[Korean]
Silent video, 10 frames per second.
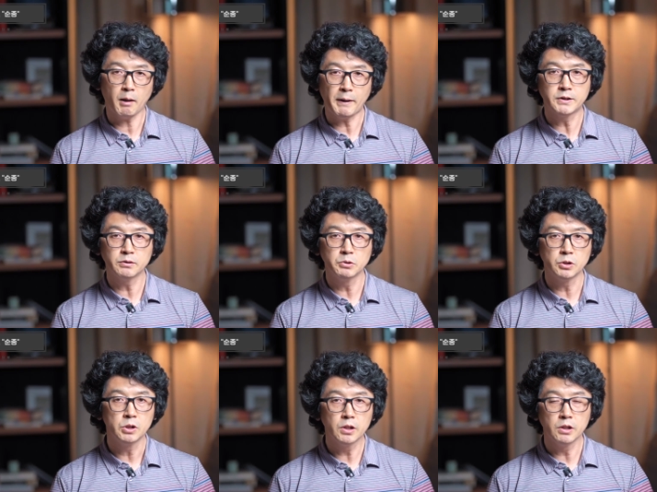다
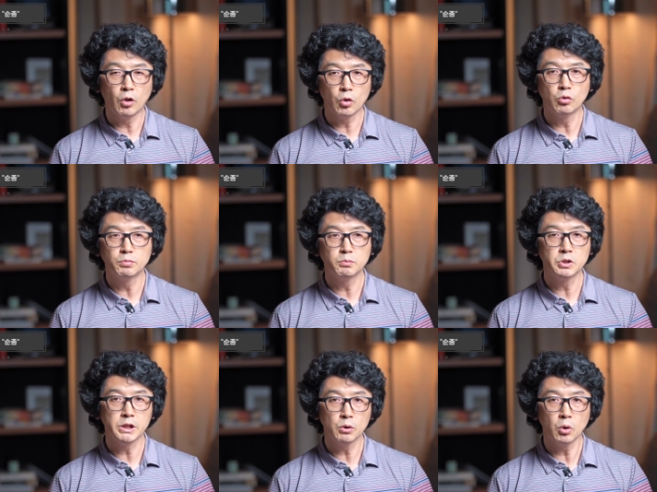말씀을 드리기는 어려운
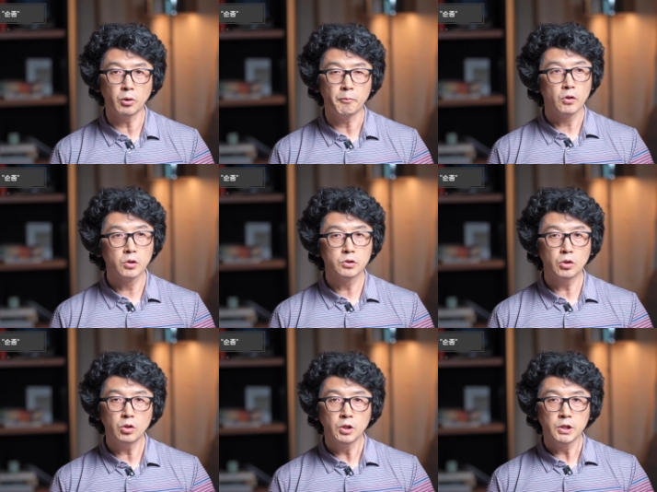부분들이 있고요.
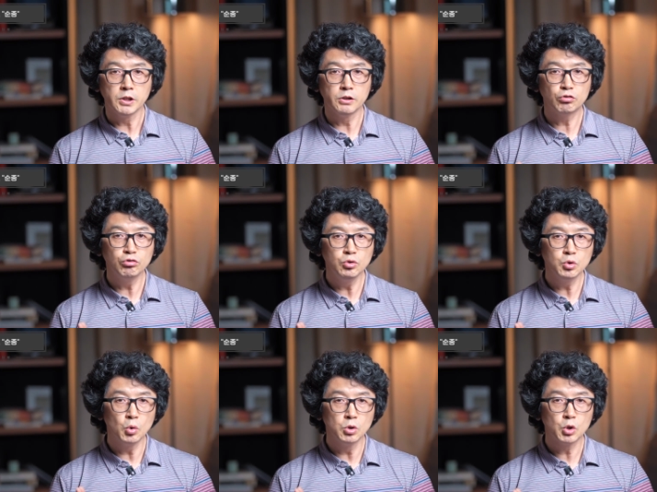여기서 이
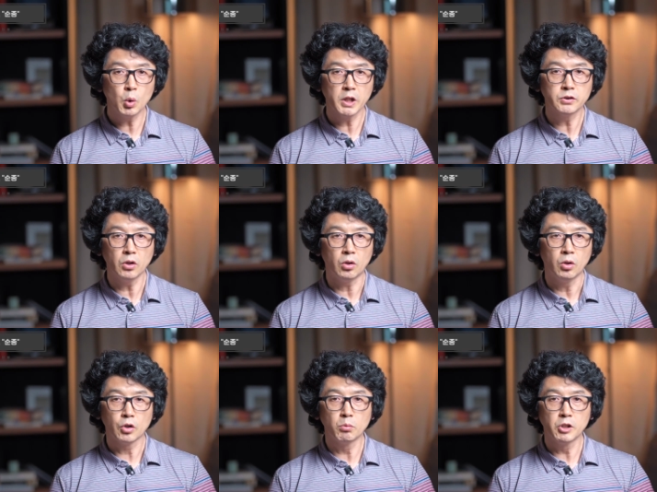순종을 통해서
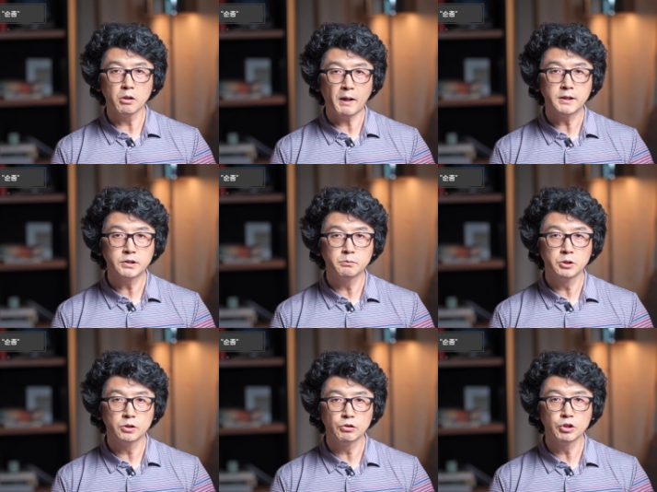여러분들에게
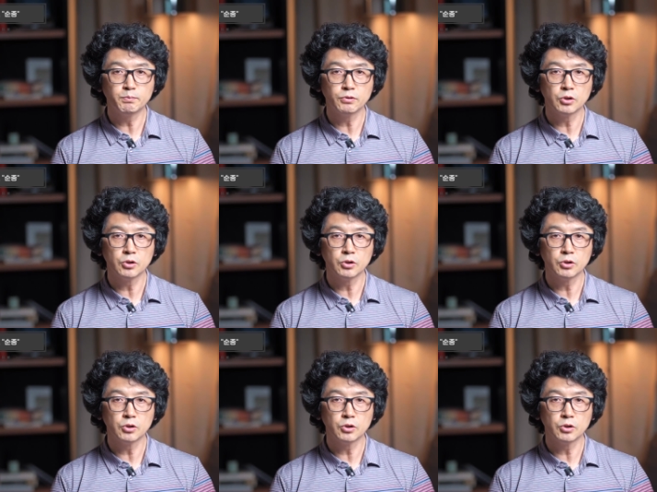말씀을 드리고 싶은